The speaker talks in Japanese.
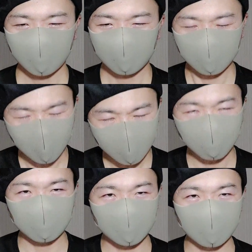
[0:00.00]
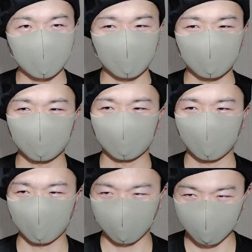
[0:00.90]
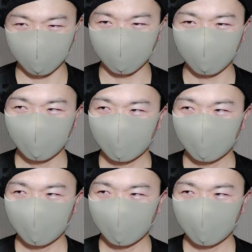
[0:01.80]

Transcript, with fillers: 疲れはしないですけど